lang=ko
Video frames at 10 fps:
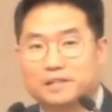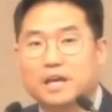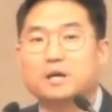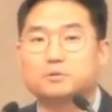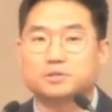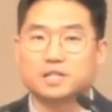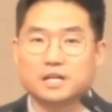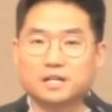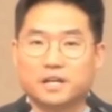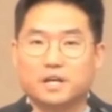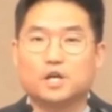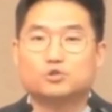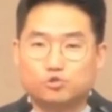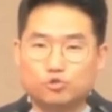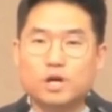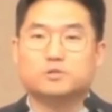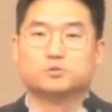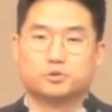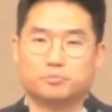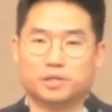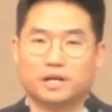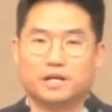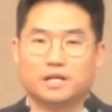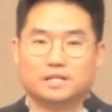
이게 에로스 사랑의 중요한 요소입니다.